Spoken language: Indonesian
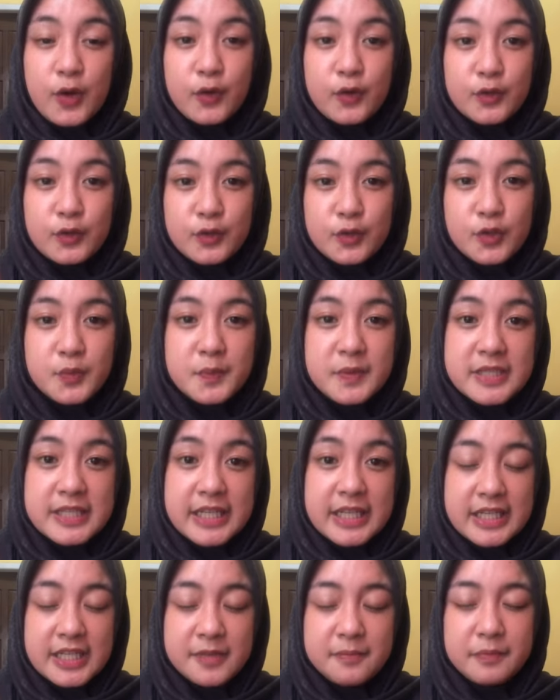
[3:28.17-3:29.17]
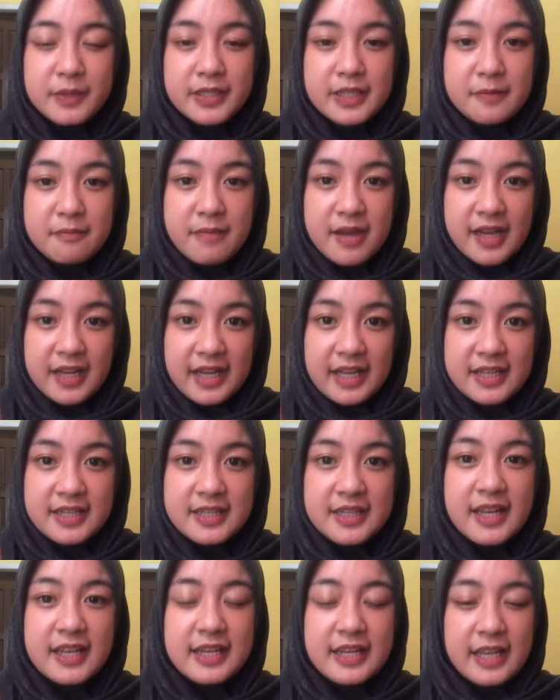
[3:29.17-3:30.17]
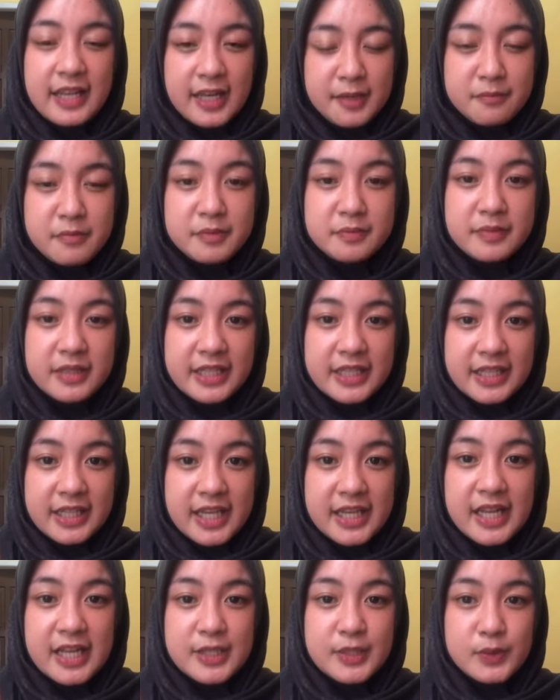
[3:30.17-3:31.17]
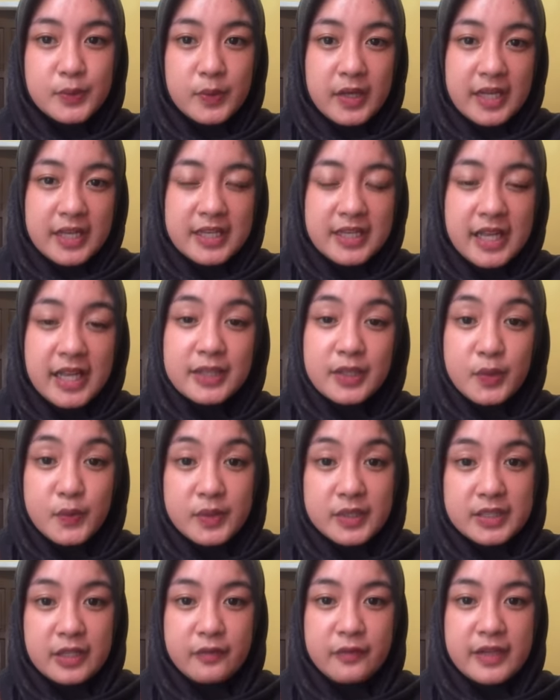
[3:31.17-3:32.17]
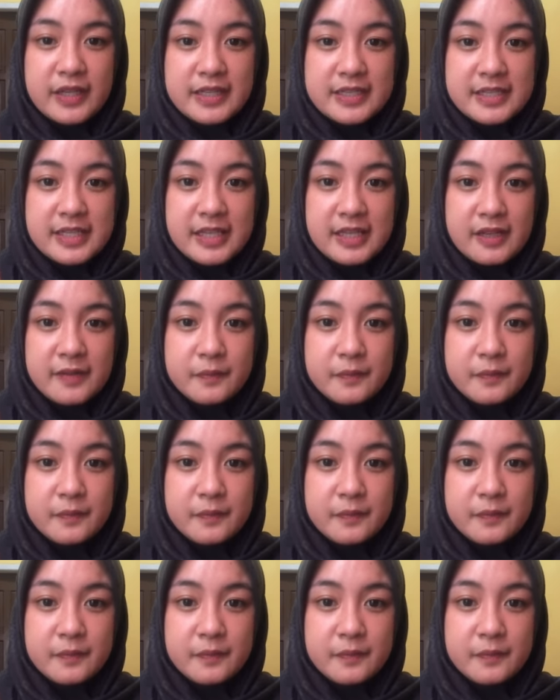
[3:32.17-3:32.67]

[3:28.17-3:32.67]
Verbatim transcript: untuk menjadi pertimbangan dalam memberikan asuhan atau intervensi.